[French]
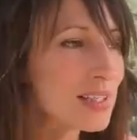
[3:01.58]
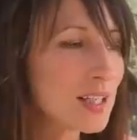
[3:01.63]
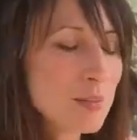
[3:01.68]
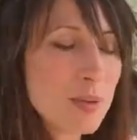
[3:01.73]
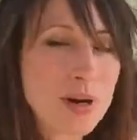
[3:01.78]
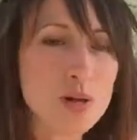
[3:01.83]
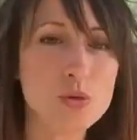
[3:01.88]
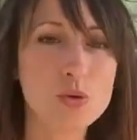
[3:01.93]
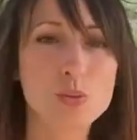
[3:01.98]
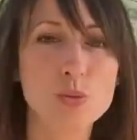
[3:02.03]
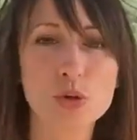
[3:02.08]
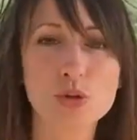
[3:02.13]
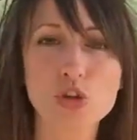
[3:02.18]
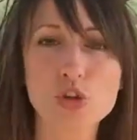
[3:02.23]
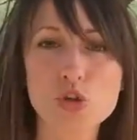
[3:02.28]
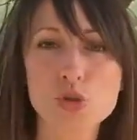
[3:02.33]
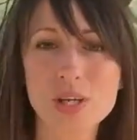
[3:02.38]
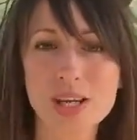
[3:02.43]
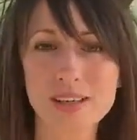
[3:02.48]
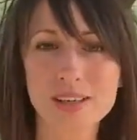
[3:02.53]
c'est ballot. Pourtant,
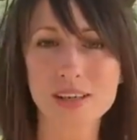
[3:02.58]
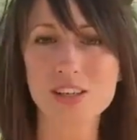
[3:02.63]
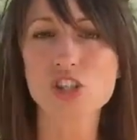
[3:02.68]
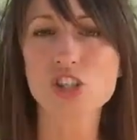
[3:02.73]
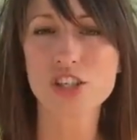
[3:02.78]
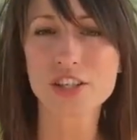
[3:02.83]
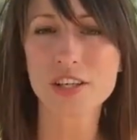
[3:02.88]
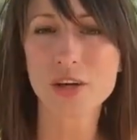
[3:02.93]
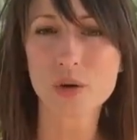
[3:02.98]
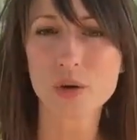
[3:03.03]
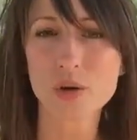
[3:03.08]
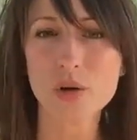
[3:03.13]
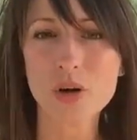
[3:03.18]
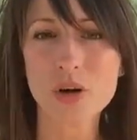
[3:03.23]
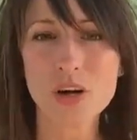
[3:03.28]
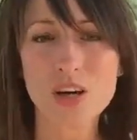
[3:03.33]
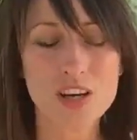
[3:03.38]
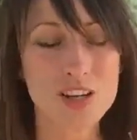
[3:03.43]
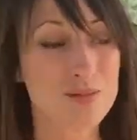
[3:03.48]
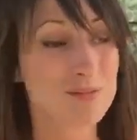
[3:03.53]
je suis quelqu'un de généreux,
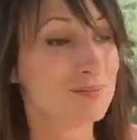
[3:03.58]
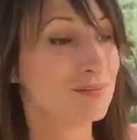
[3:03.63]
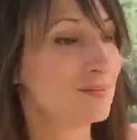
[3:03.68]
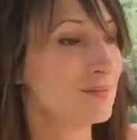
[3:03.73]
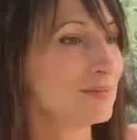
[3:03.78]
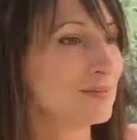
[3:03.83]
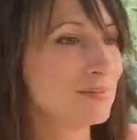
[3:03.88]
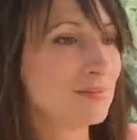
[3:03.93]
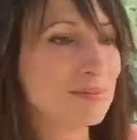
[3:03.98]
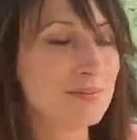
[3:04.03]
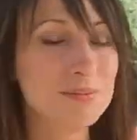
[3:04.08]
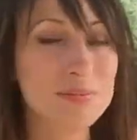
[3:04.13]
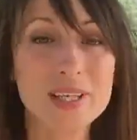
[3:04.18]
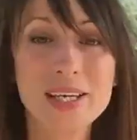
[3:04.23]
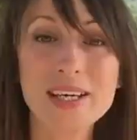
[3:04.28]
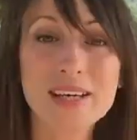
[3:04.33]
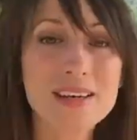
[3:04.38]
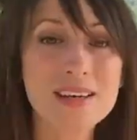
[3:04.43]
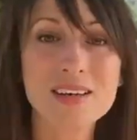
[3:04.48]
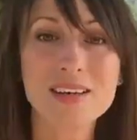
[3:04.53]

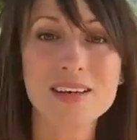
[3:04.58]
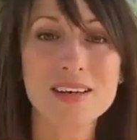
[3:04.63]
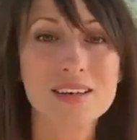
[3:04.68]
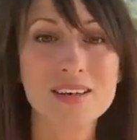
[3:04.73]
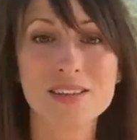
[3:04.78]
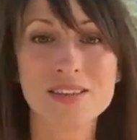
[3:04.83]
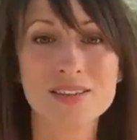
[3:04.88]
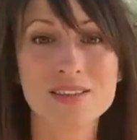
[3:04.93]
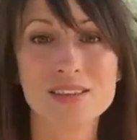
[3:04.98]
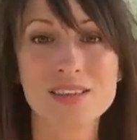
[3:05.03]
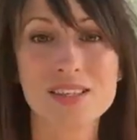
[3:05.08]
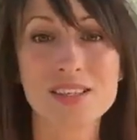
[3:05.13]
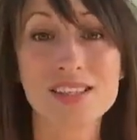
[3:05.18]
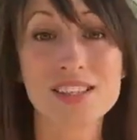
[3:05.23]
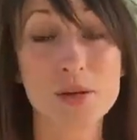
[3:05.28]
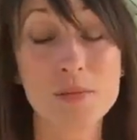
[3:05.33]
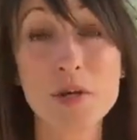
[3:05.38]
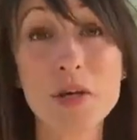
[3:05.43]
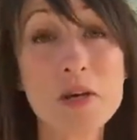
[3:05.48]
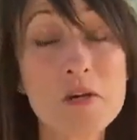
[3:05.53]
mais euh,
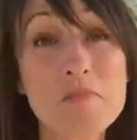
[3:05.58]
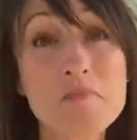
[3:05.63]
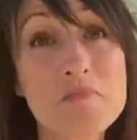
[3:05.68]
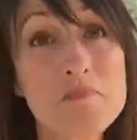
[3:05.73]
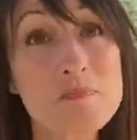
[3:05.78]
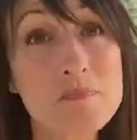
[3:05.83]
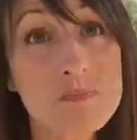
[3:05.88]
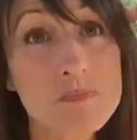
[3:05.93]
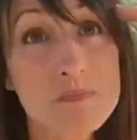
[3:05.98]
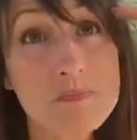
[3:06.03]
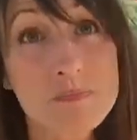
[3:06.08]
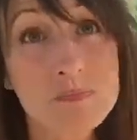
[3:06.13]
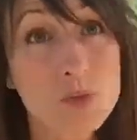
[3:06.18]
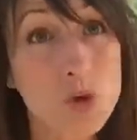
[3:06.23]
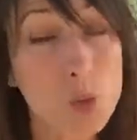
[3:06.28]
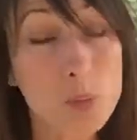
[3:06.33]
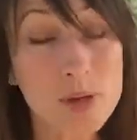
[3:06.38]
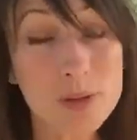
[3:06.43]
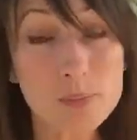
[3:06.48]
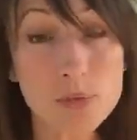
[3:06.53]
ça m'est
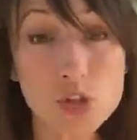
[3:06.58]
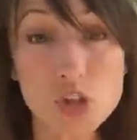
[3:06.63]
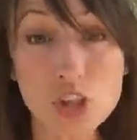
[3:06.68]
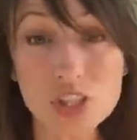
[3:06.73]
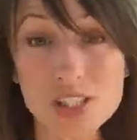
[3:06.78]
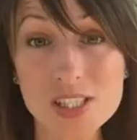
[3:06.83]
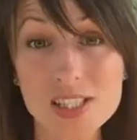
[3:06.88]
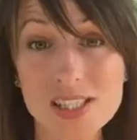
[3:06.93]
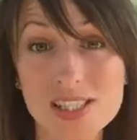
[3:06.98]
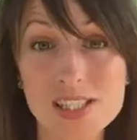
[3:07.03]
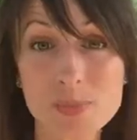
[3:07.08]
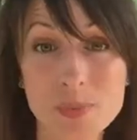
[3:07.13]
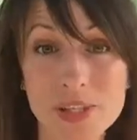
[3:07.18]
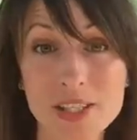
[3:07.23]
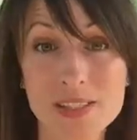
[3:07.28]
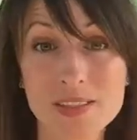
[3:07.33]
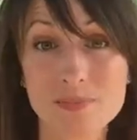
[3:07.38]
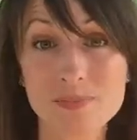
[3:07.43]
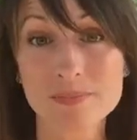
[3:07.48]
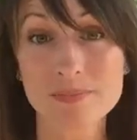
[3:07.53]
complètement sorti de
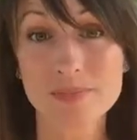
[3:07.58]
l'esprit.